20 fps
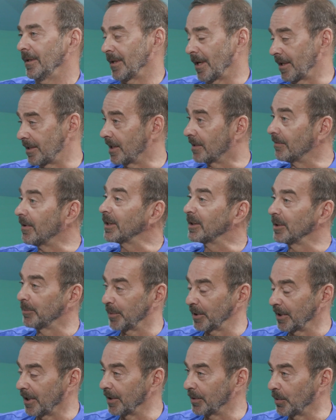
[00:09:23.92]
адекватно
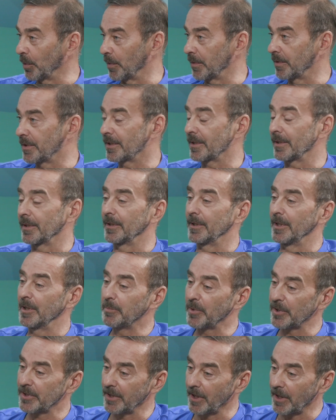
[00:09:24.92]
подготовиться
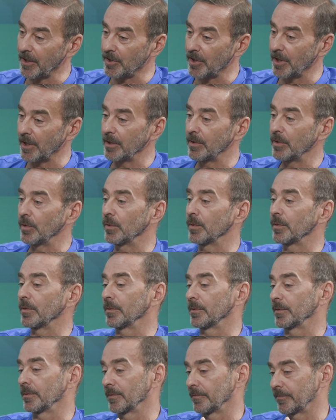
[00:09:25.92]
и по
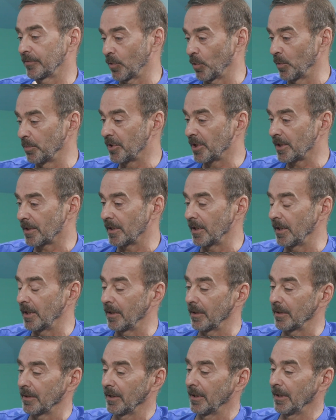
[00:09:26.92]
снаряжению, в том
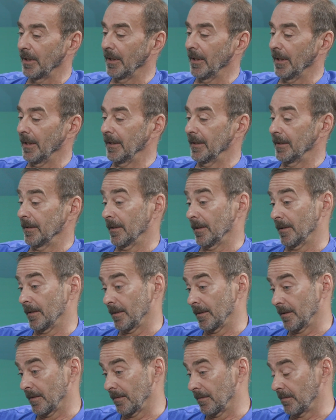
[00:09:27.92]
числе
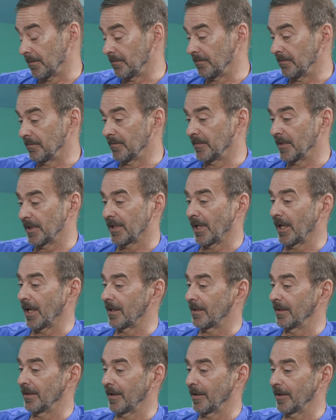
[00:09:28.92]
э,
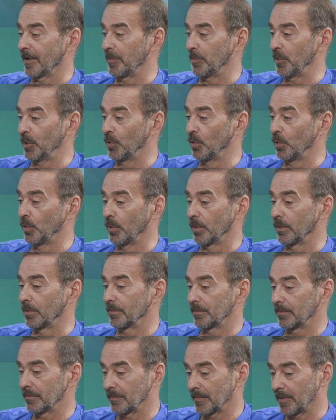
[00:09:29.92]
настоятельно
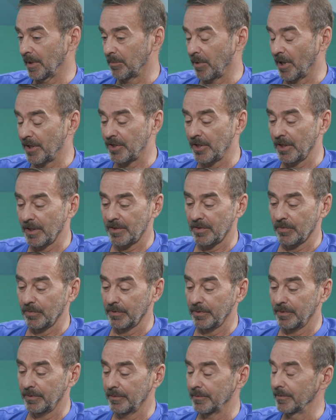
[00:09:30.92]
рекомендую обращаться
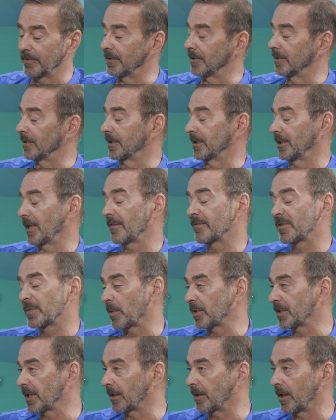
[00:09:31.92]
вот э, к нам в
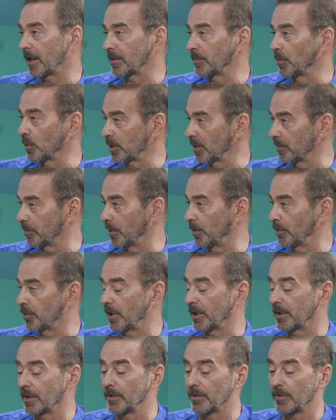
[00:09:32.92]
спасотряд, можно
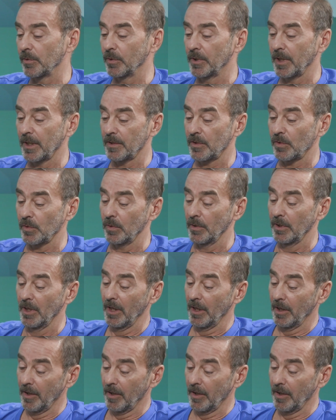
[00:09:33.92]
получить консультацию.